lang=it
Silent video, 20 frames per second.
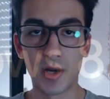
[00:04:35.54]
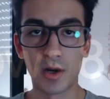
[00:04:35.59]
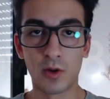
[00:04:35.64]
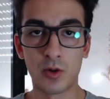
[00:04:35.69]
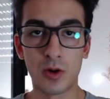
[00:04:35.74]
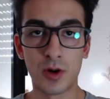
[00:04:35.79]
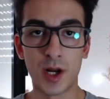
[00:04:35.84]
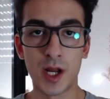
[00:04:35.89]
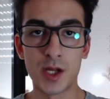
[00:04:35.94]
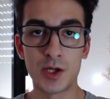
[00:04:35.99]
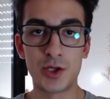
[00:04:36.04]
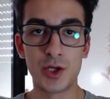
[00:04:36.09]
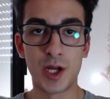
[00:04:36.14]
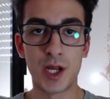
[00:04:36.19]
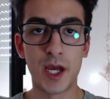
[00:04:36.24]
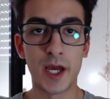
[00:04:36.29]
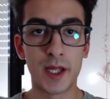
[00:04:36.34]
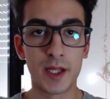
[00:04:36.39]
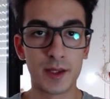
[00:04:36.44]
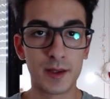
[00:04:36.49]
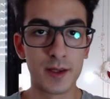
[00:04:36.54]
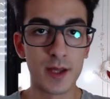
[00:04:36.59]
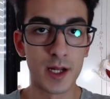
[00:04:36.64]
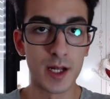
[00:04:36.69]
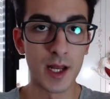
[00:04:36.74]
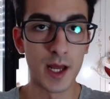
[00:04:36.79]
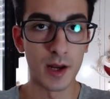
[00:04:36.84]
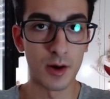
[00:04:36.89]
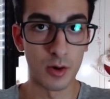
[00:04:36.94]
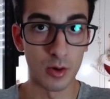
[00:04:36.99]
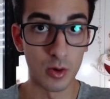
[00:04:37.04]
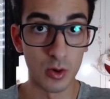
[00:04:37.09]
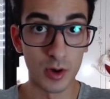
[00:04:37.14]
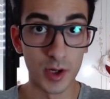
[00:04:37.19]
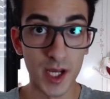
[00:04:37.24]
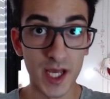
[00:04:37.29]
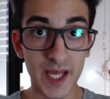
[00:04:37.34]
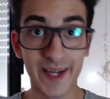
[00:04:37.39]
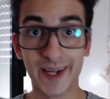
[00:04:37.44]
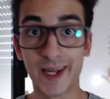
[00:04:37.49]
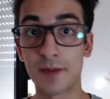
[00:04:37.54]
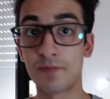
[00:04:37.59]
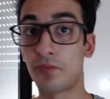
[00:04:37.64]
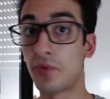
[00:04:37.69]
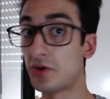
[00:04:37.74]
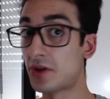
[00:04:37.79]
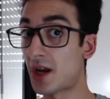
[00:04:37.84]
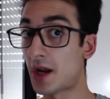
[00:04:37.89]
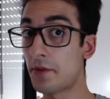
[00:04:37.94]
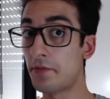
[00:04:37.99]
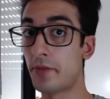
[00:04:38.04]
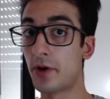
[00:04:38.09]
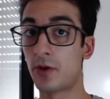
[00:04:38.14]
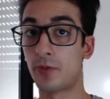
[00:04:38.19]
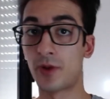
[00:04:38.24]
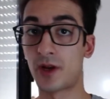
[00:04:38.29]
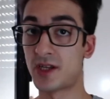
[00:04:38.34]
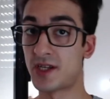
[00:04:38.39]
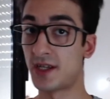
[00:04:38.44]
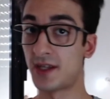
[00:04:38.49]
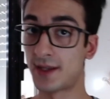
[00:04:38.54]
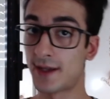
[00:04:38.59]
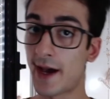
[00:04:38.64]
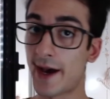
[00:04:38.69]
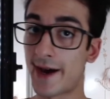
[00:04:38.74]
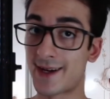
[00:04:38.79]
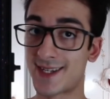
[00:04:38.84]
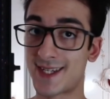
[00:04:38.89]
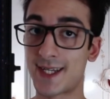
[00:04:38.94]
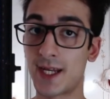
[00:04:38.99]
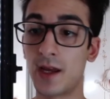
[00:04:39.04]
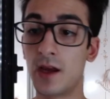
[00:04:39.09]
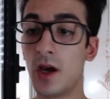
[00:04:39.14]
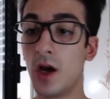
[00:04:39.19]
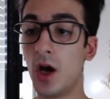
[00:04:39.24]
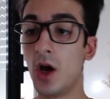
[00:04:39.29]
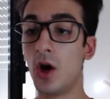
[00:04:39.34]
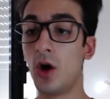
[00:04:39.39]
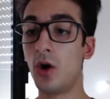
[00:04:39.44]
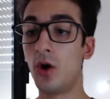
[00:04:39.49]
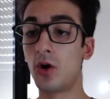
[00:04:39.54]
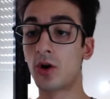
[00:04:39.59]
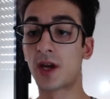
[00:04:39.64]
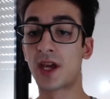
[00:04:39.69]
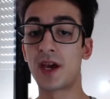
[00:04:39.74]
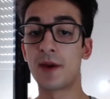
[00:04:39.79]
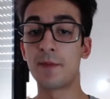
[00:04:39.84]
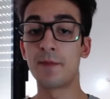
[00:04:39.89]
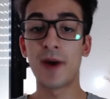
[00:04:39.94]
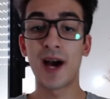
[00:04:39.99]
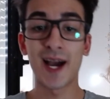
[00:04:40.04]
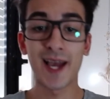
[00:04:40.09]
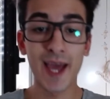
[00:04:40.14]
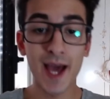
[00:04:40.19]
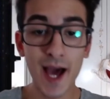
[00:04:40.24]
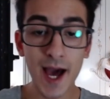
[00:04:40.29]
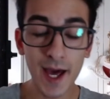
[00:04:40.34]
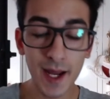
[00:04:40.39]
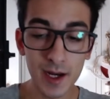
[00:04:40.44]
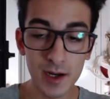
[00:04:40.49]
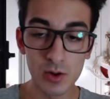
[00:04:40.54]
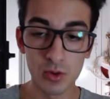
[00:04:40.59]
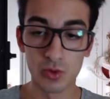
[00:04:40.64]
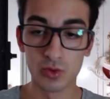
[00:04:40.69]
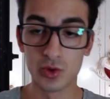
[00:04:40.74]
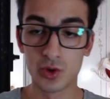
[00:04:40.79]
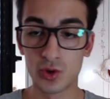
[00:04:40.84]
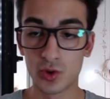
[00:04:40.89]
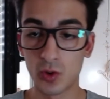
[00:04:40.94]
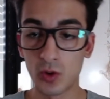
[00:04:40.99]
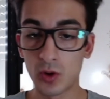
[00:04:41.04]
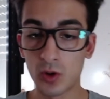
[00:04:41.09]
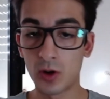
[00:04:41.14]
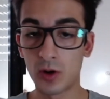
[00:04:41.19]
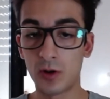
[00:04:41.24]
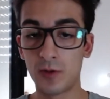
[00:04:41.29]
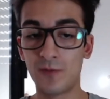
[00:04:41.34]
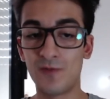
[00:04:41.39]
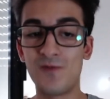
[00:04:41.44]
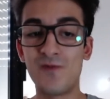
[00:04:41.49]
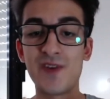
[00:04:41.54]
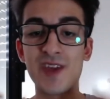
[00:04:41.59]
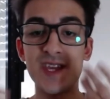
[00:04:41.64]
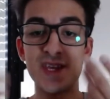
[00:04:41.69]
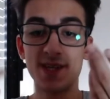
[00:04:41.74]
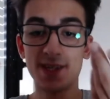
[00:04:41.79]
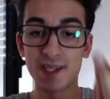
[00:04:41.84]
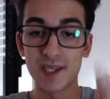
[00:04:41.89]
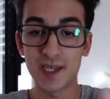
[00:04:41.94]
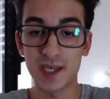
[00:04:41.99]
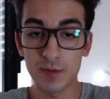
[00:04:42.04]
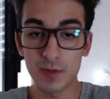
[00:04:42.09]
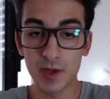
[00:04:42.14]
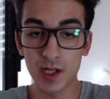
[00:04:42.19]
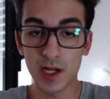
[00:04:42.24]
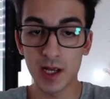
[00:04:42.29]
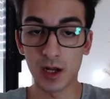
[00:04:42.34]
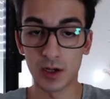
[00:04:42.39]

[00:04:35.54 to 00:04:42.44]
correggere degli errori che potrebbero presentarsi o che magari non sono visibili al